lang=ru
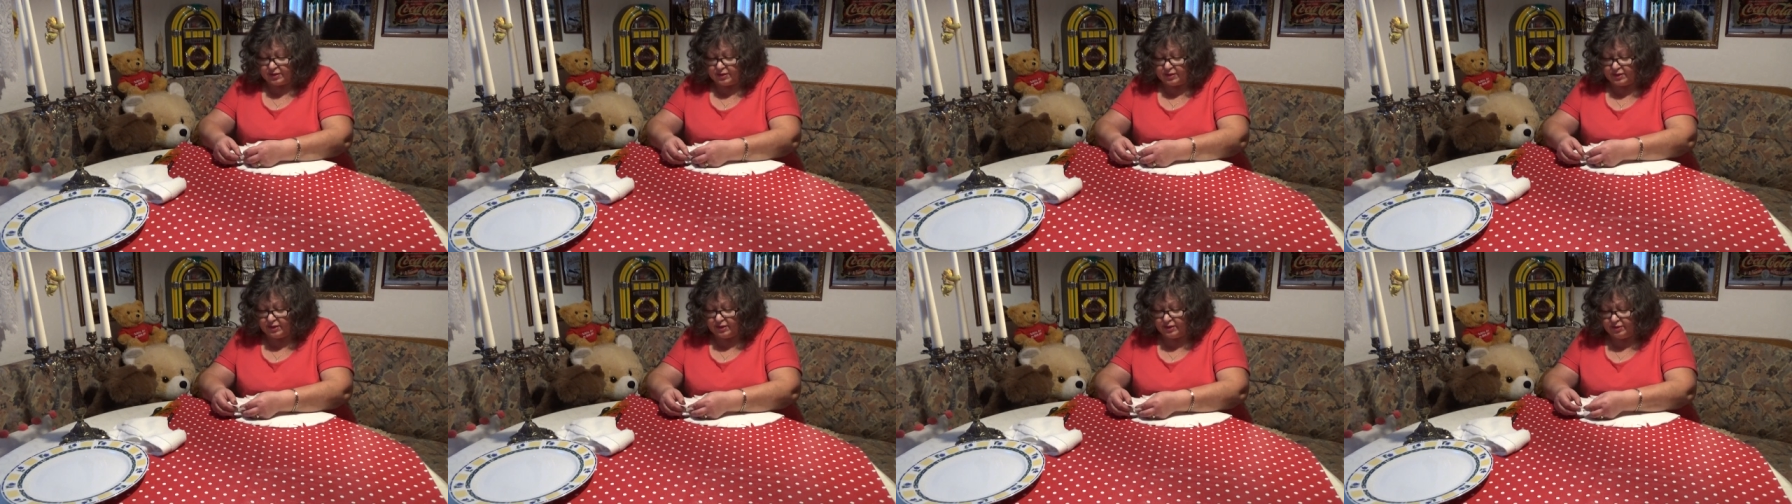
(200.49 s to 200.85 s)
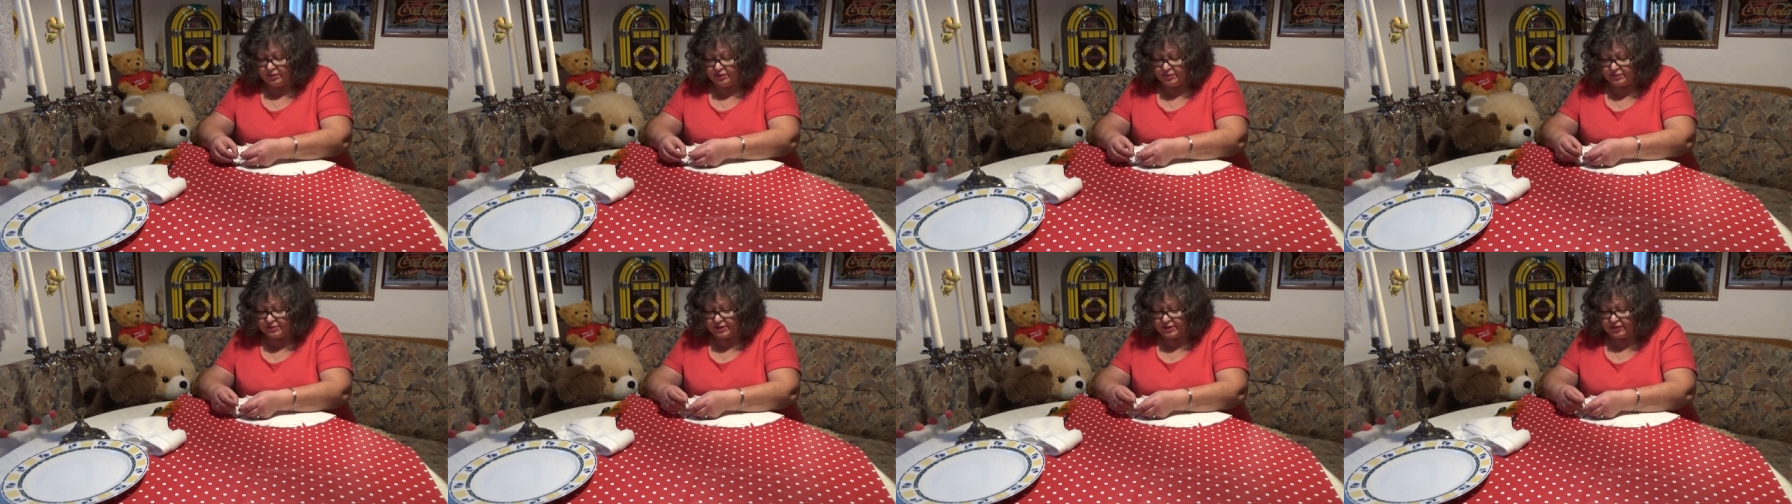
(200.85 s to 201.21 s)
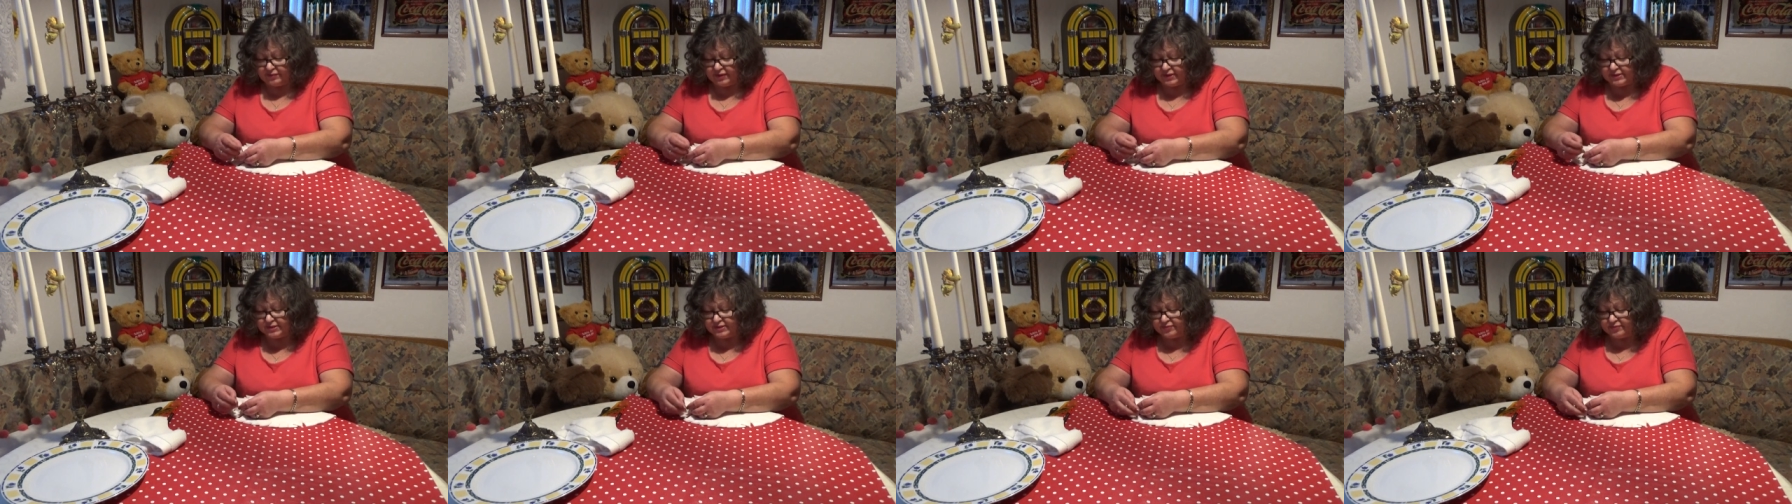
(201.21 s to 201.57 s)
и
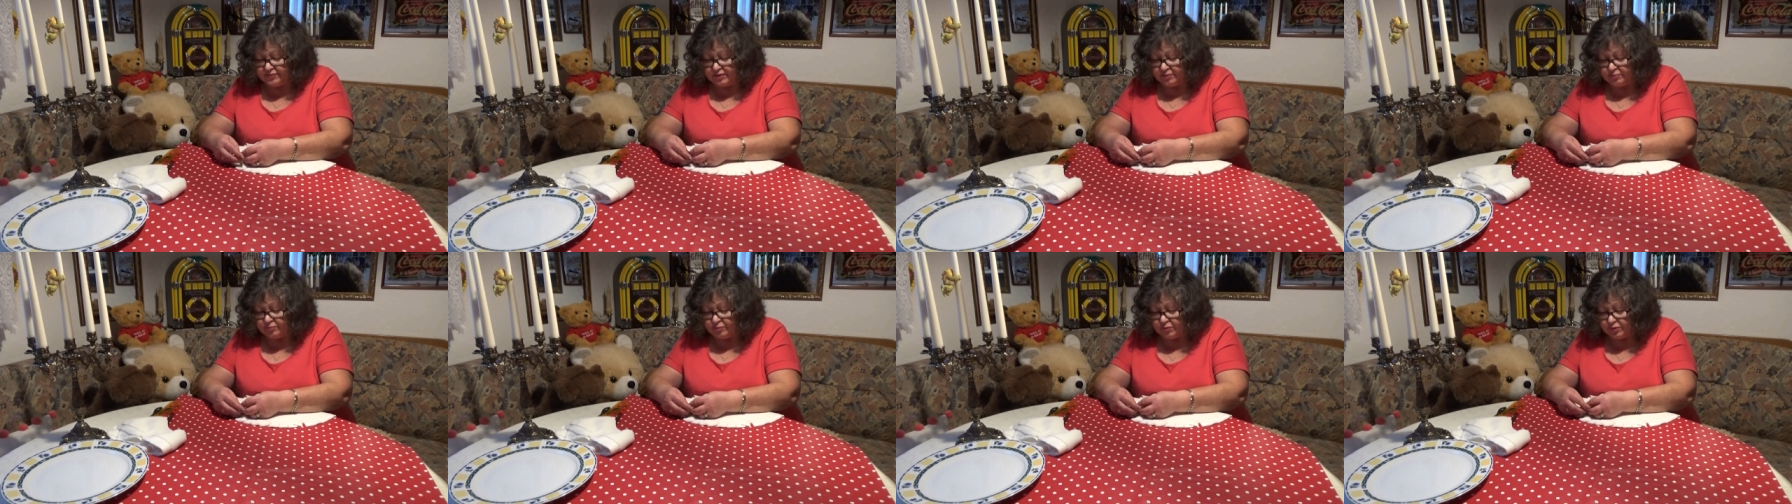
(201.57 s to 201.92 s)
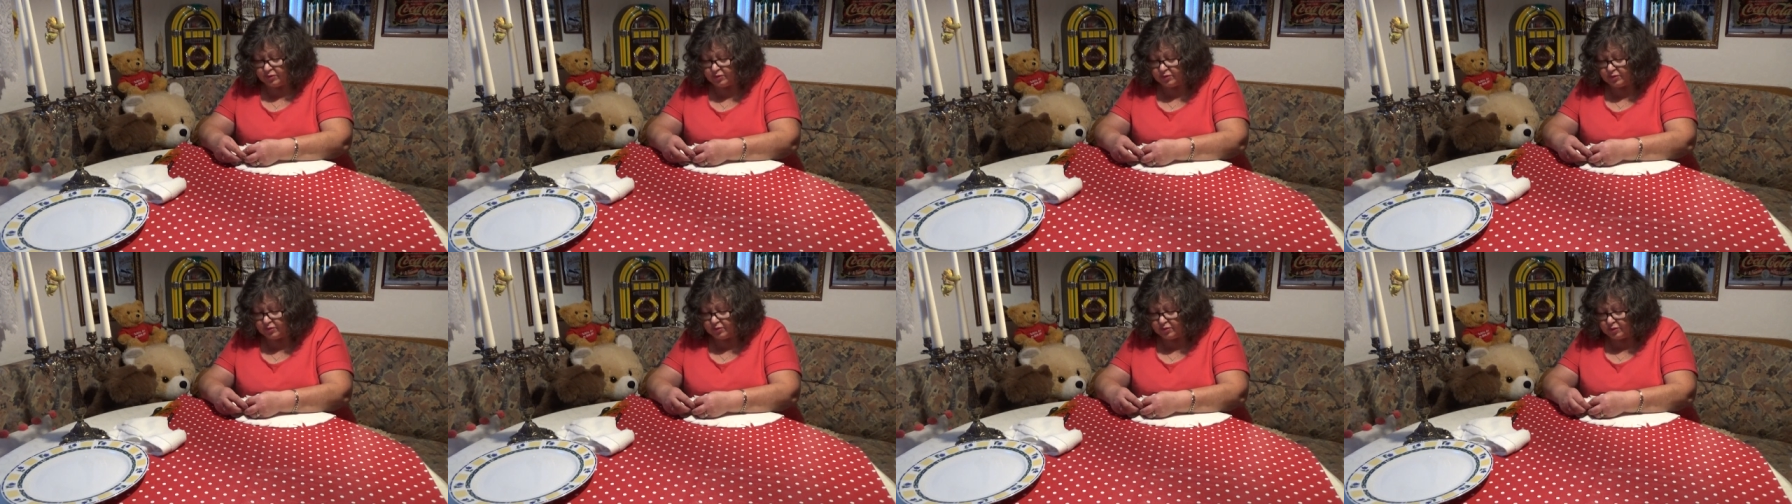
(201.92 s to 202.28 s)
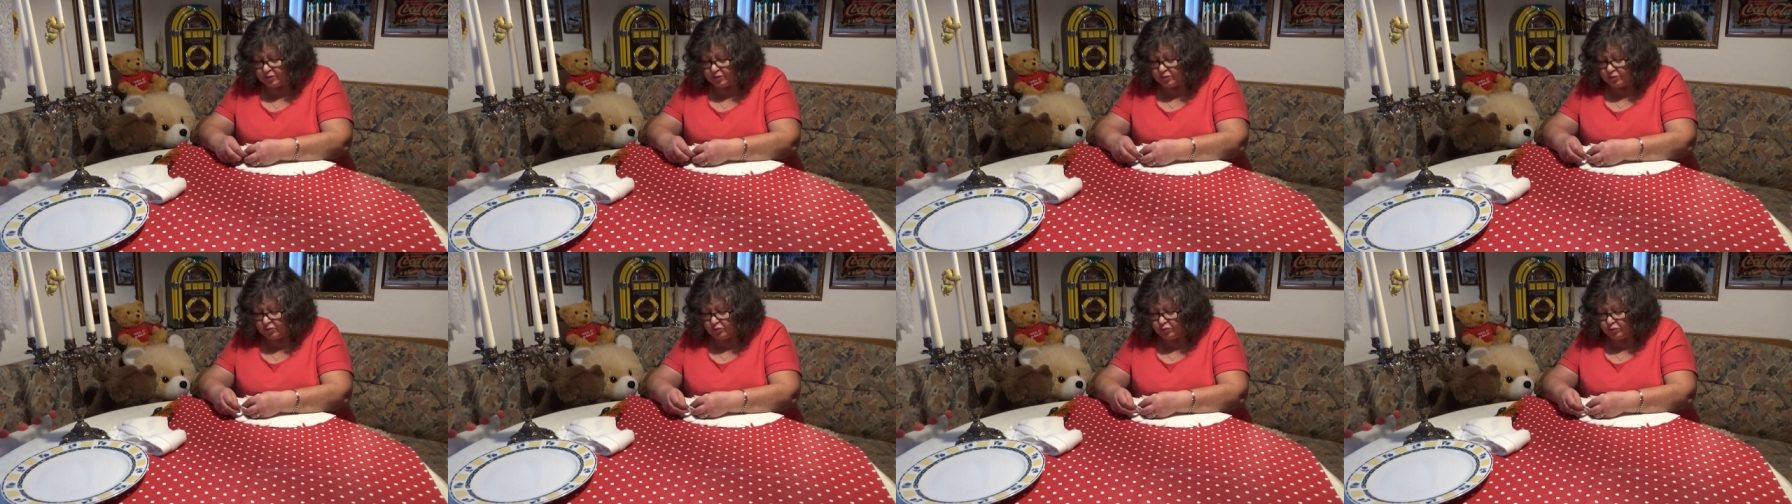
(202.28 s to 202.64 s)
завязываем
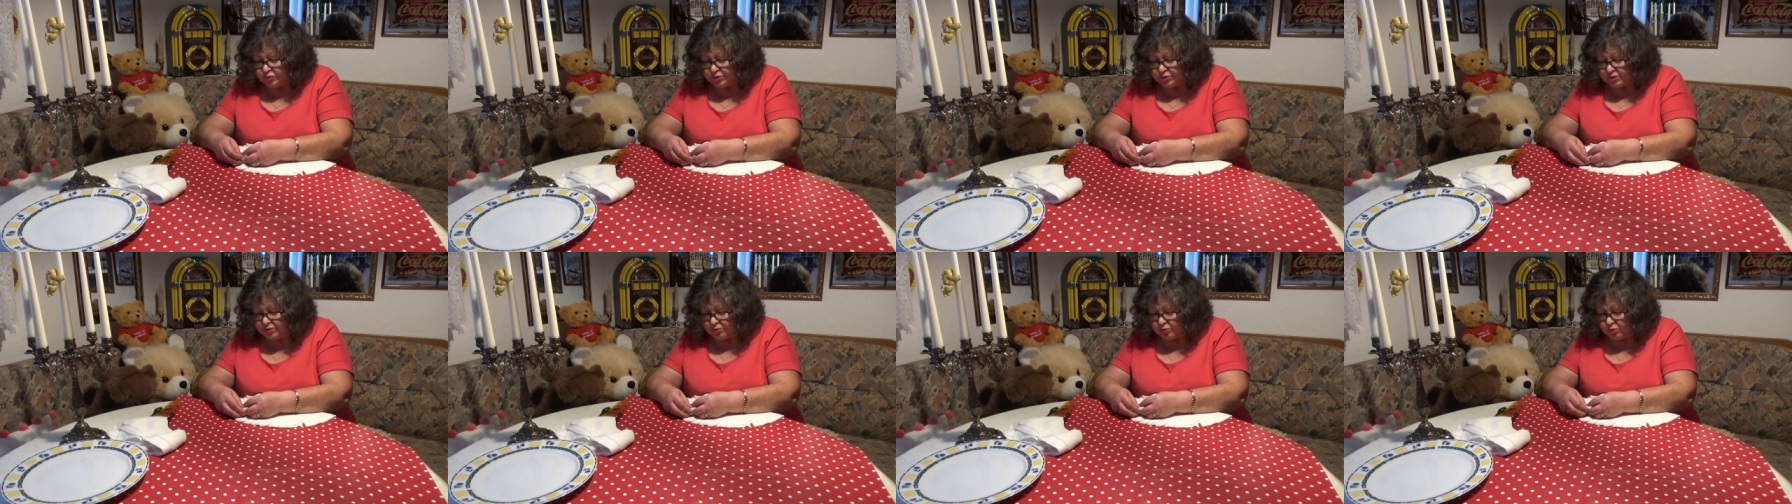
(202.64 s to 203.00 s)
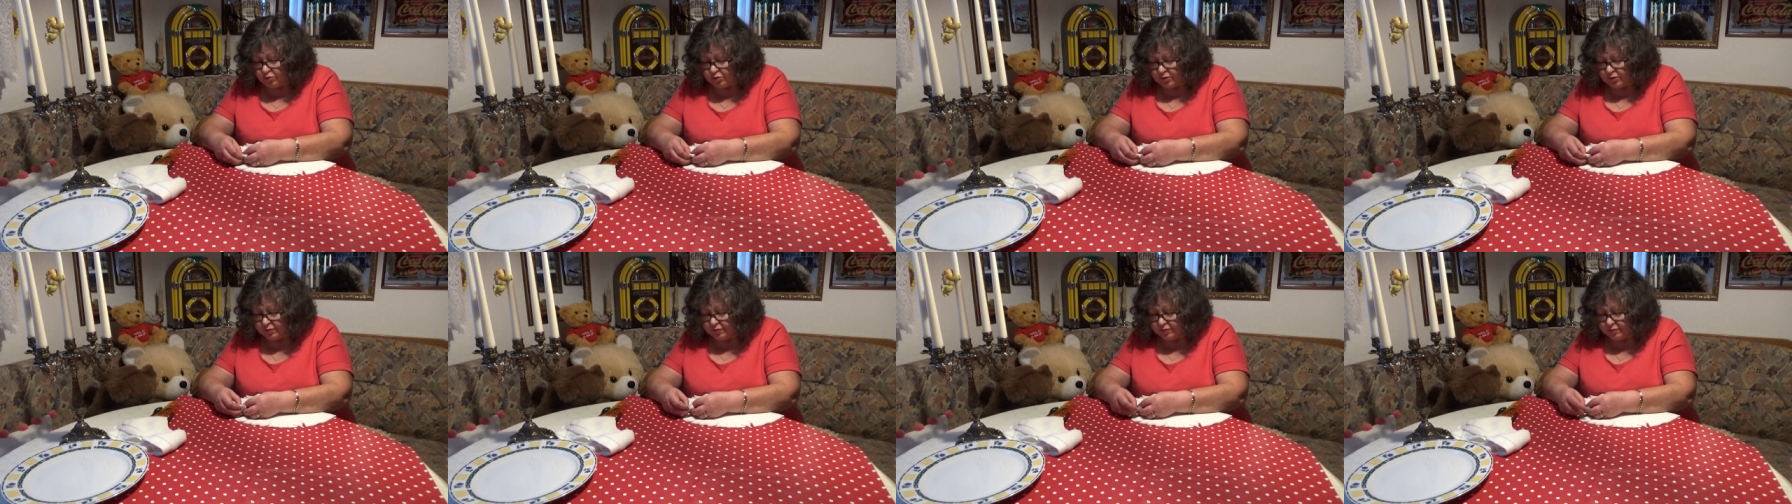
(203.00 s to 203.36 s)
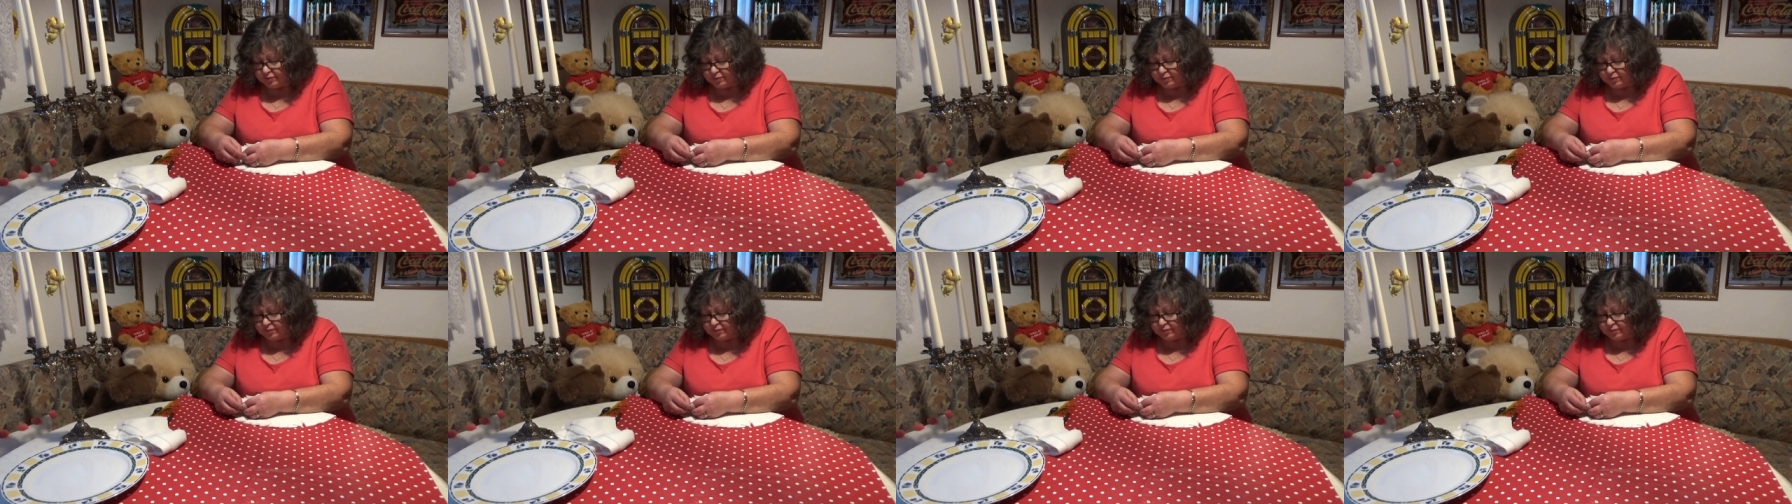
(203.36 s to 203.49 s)
узелок.